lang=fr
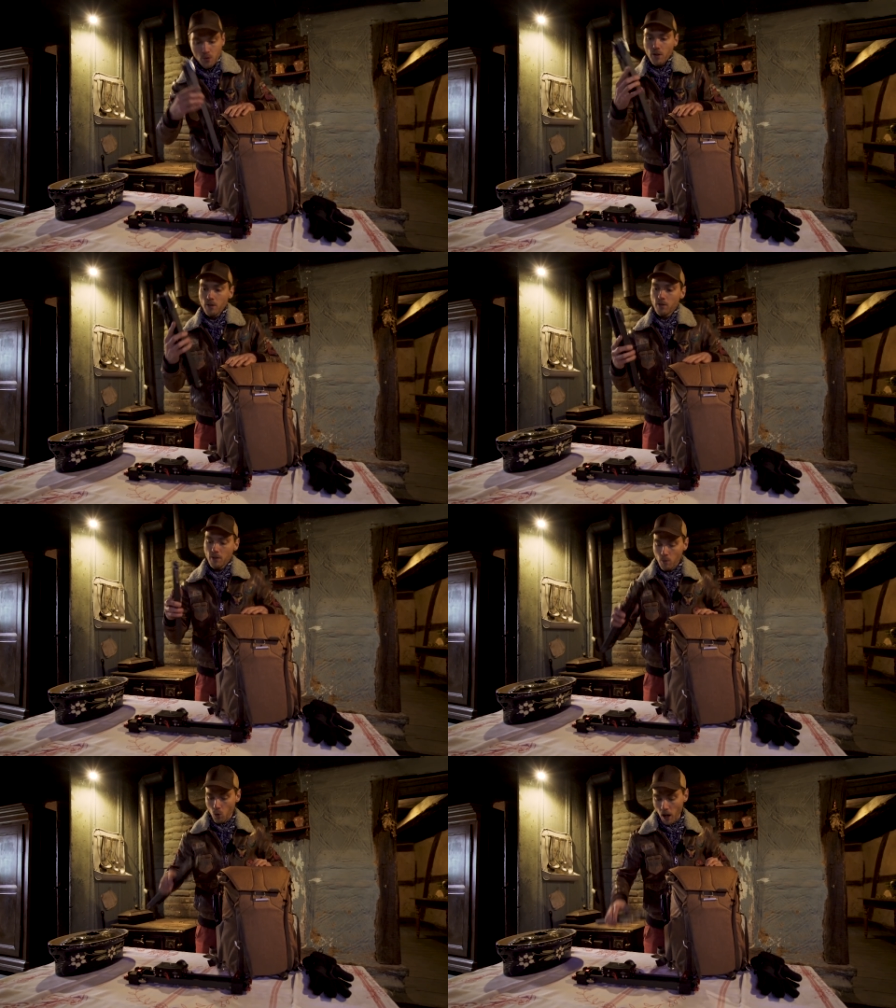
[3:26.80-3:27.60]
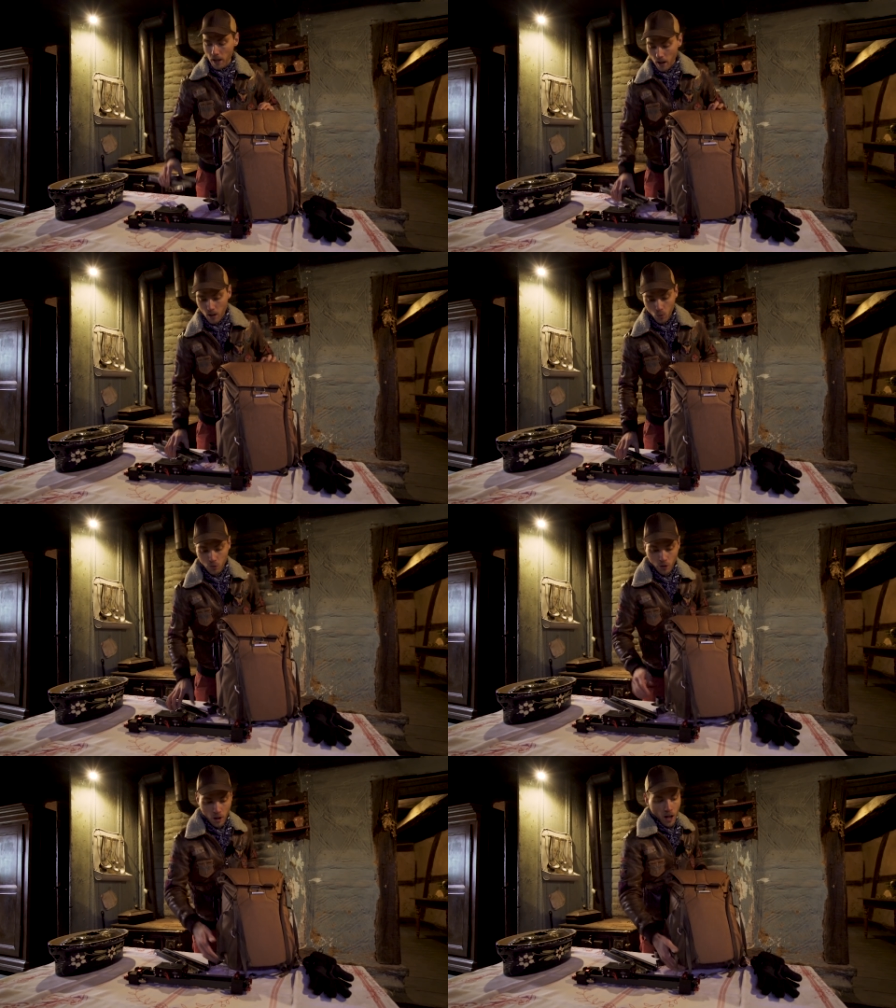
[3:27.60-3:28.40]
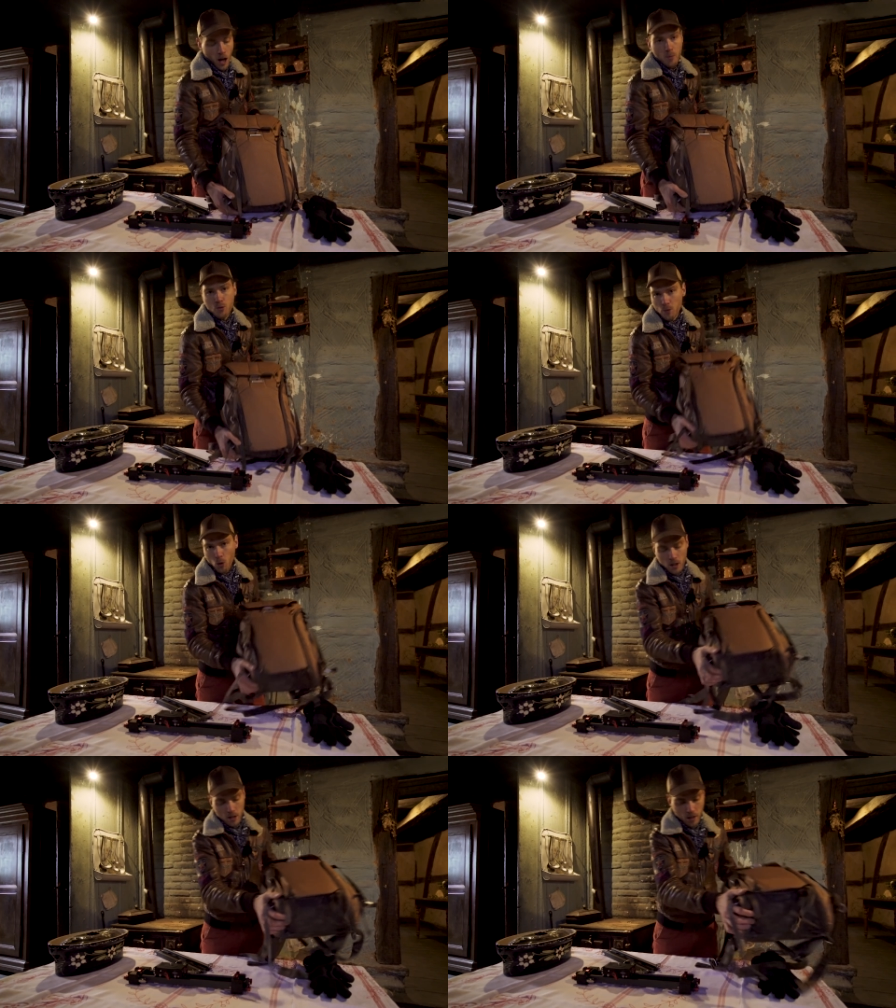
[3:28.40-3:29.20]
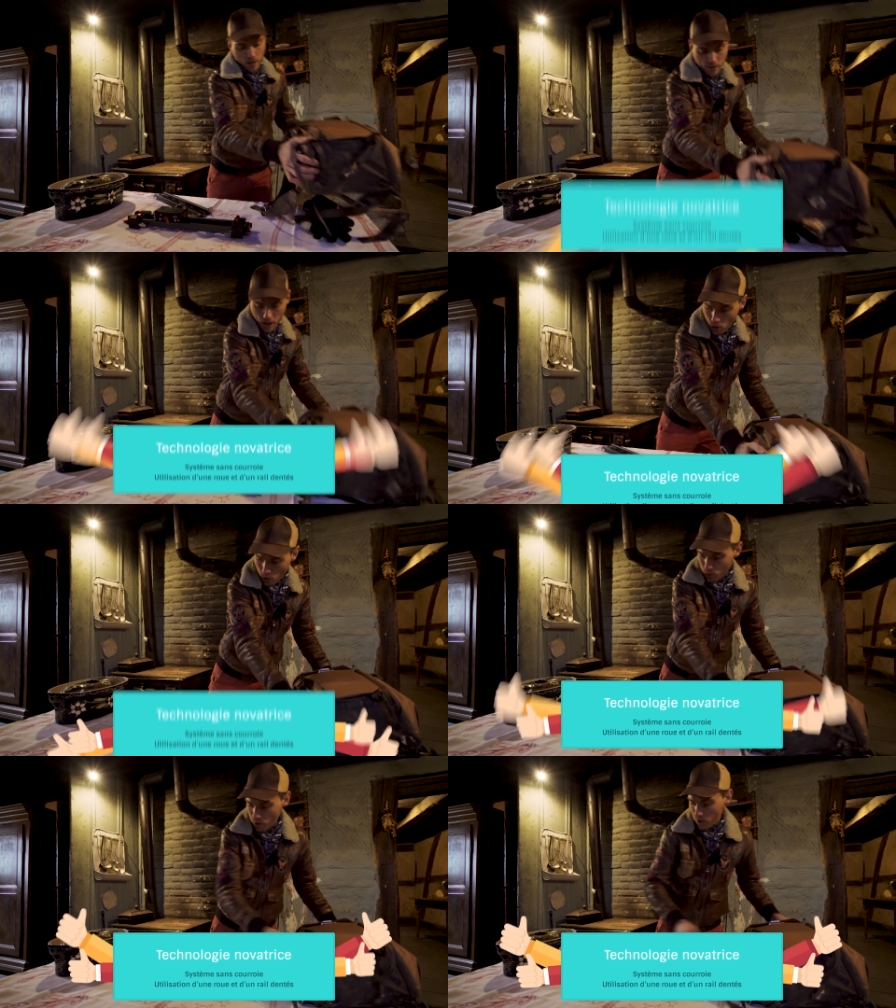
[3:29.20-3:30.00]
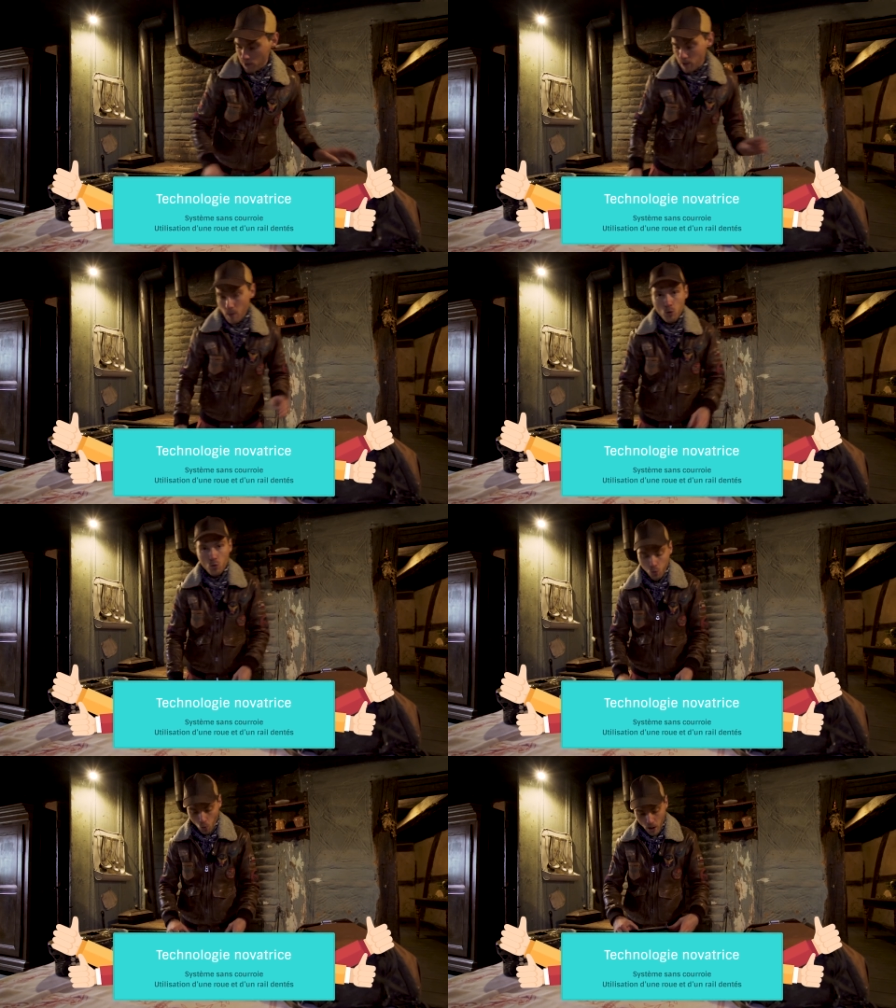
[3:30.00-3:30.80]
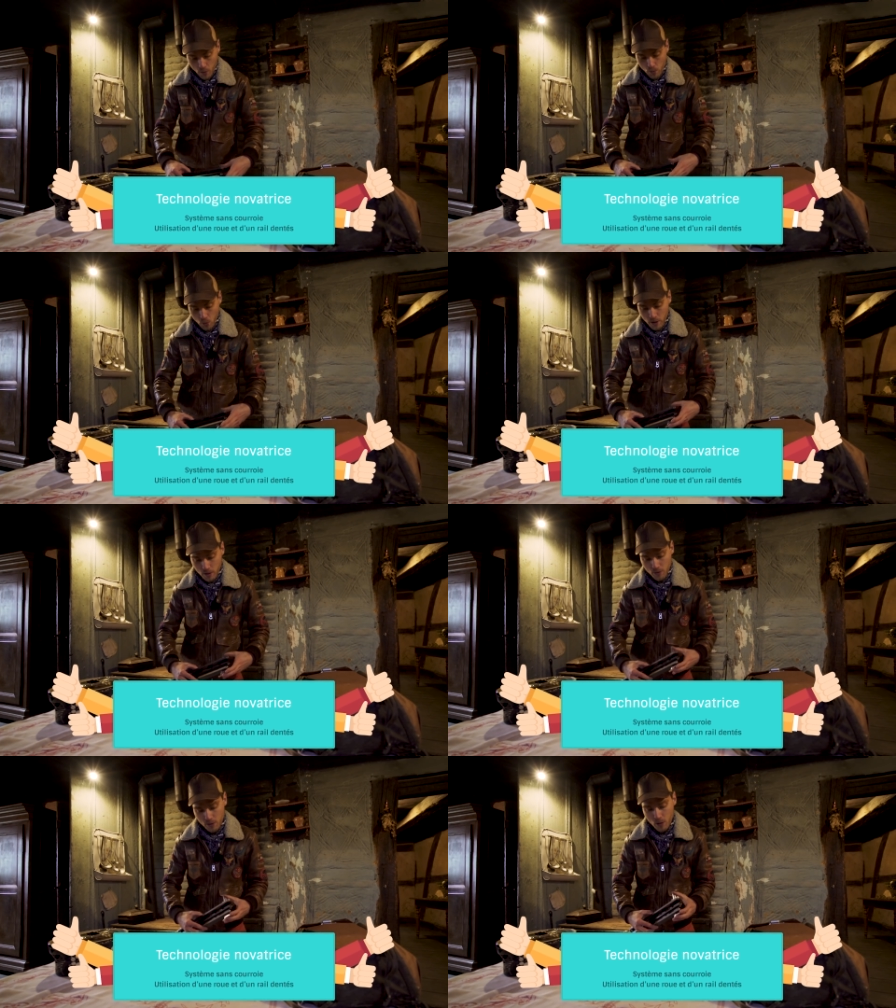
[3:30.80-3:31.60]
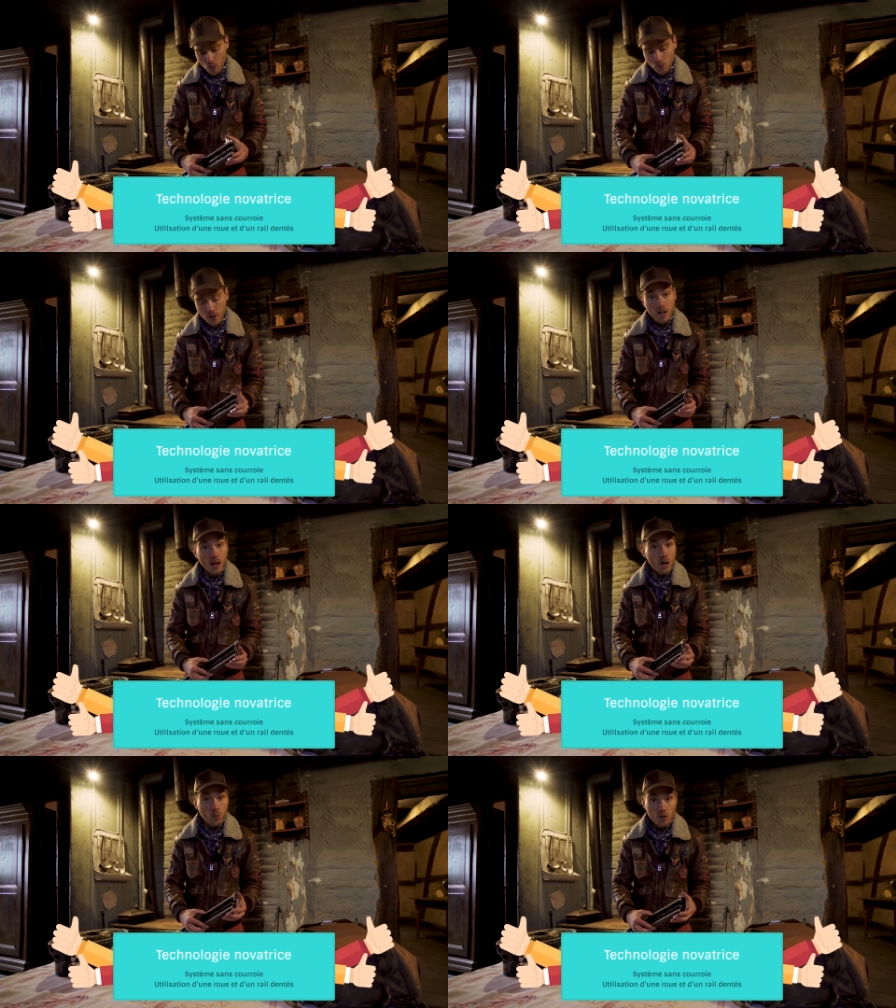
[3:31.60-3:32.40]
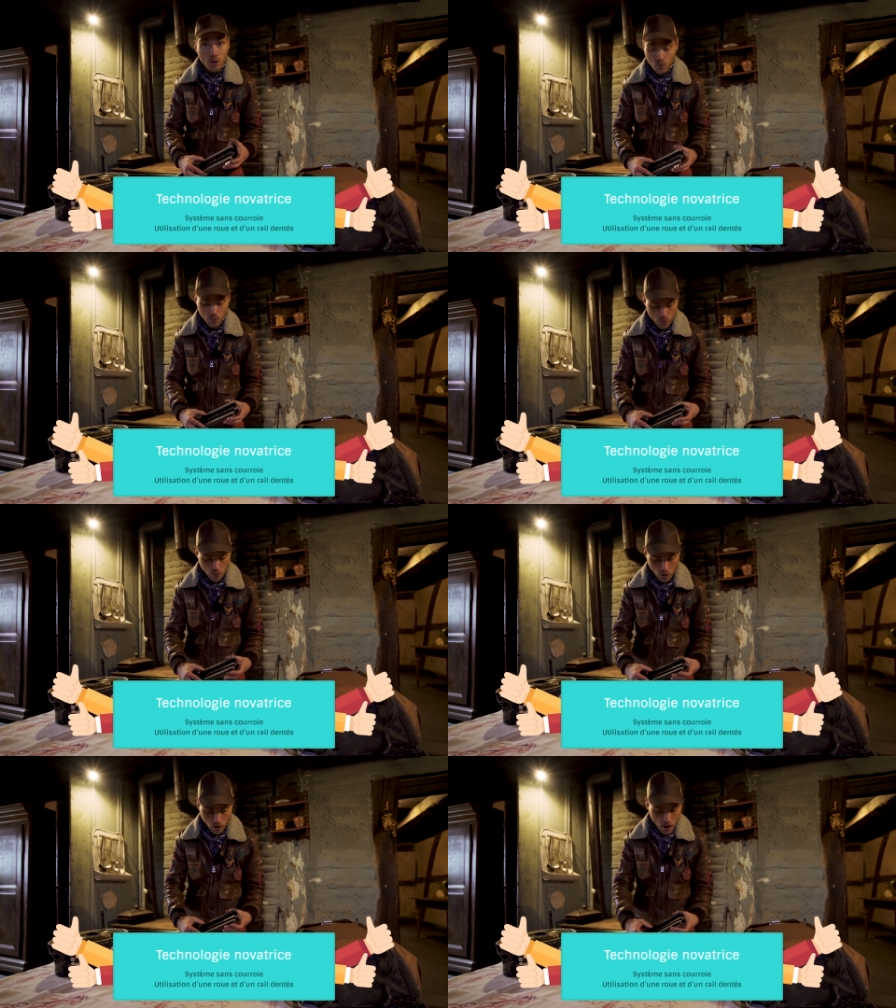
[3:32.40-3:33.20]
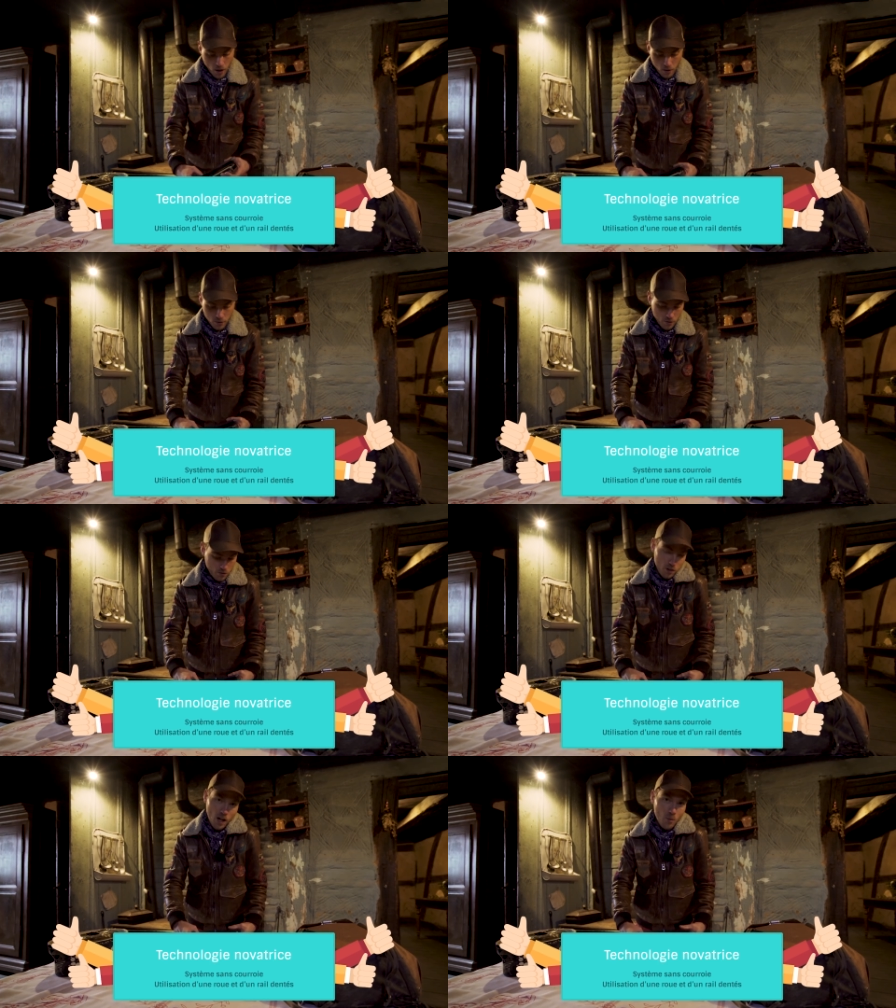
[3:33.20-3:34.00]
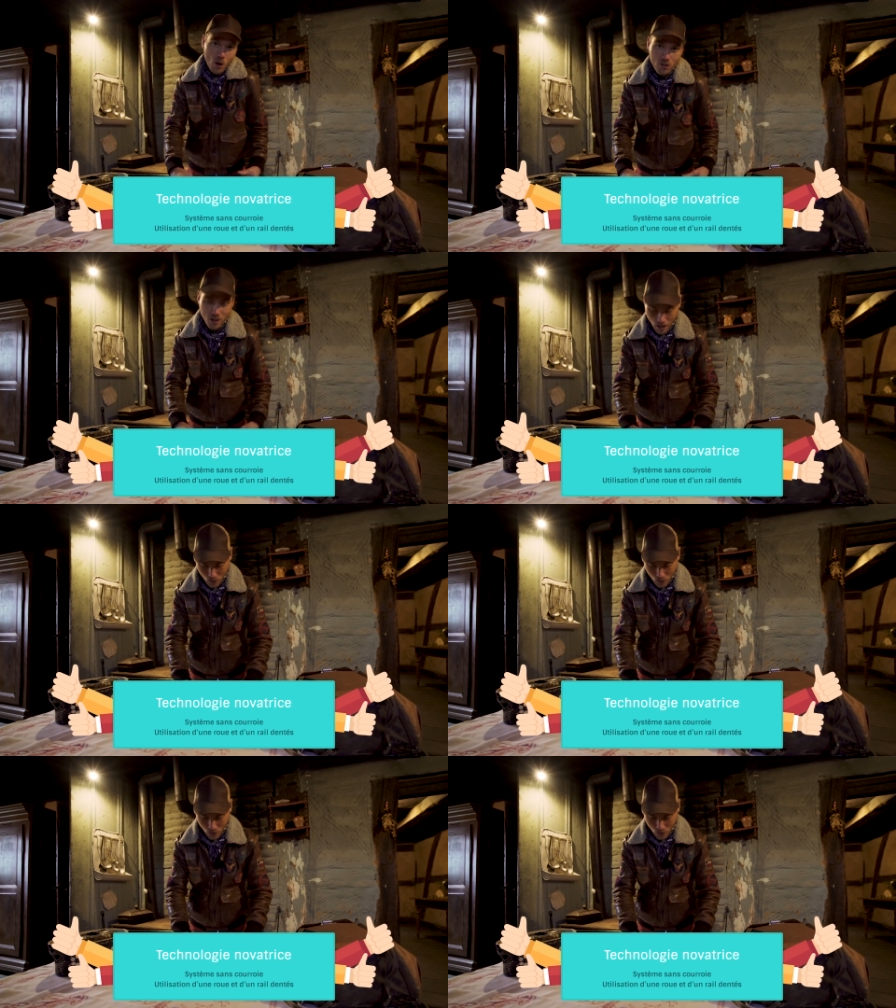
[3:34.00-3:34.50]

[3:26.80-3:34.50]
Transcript: vous avez un système de rail à rallonge. Habituellement, les sliders, vous avez un système de courroie et vous pouvez difficilement en fait les rallonger. Il vous faut euh, généralement acheter